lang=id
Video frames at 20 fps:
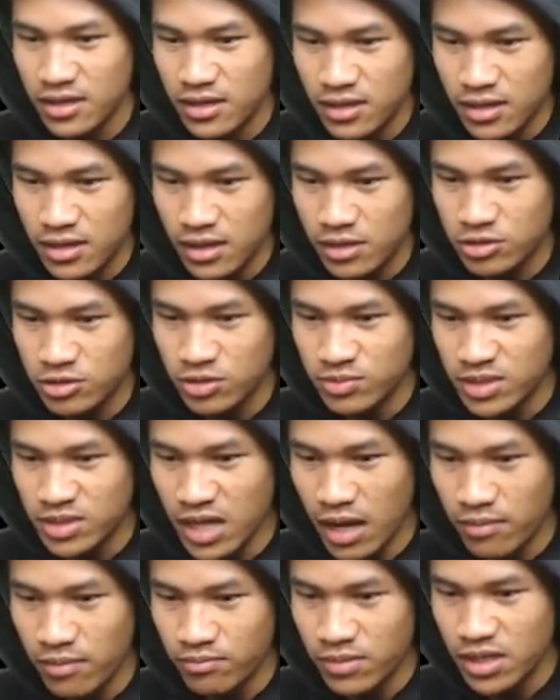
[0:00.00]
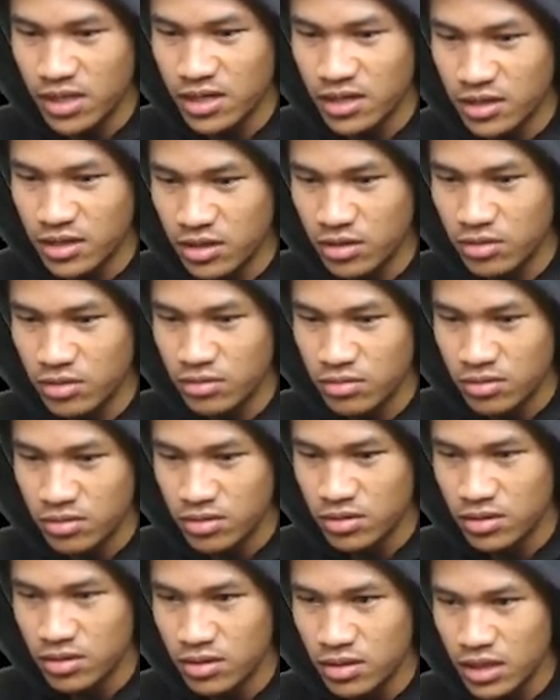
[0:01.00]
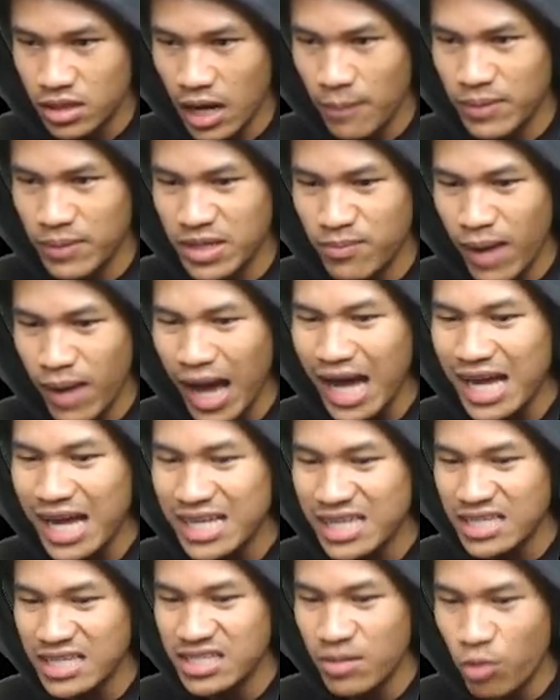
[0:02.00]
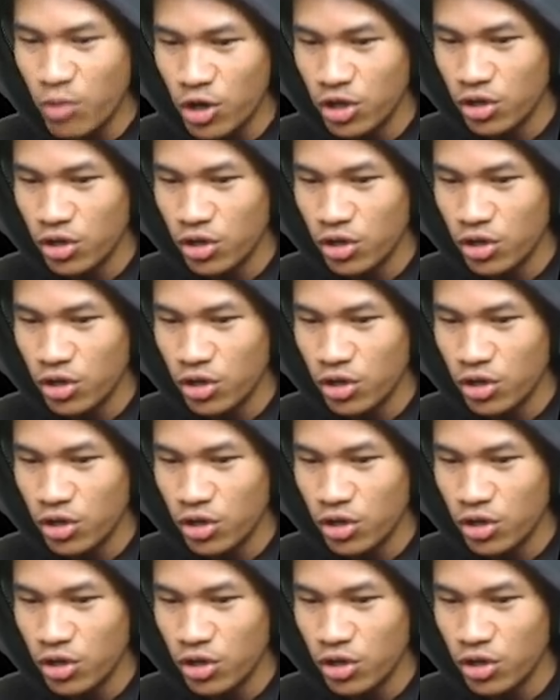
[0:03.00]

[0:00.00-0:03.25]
harusnya bisa ambil gitu kenapa dibakar tasnya boy